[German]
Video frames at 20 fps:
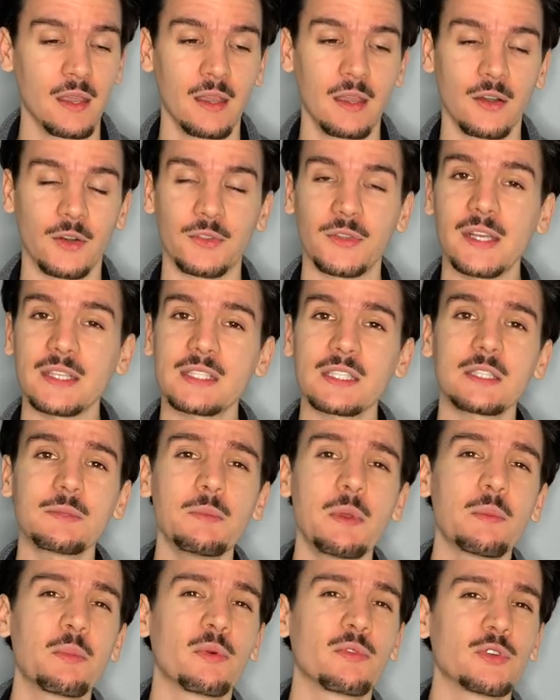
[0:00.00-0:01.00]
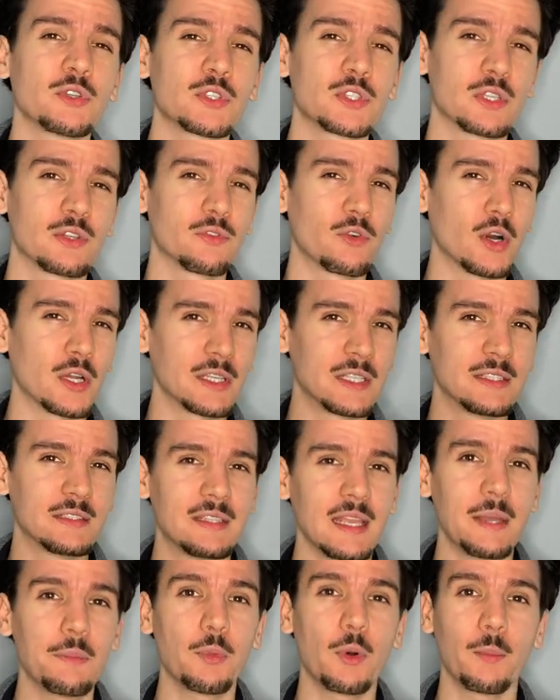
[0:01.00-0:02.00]
Und das ist mir bewusst geworden in
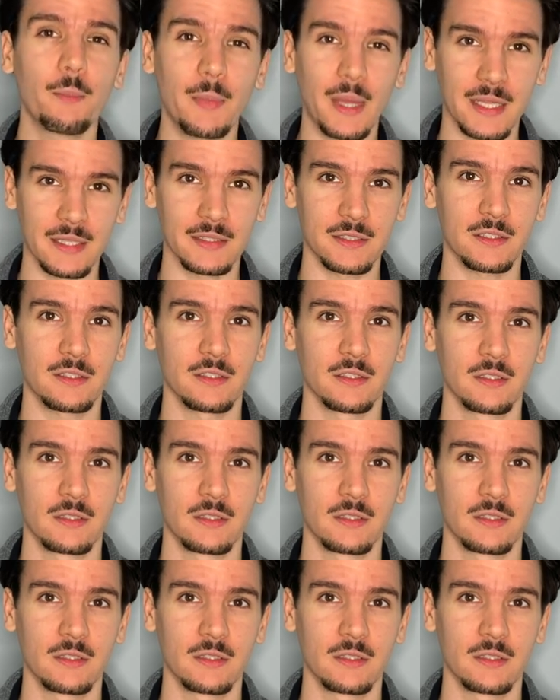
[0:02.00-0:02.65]
dem Moment.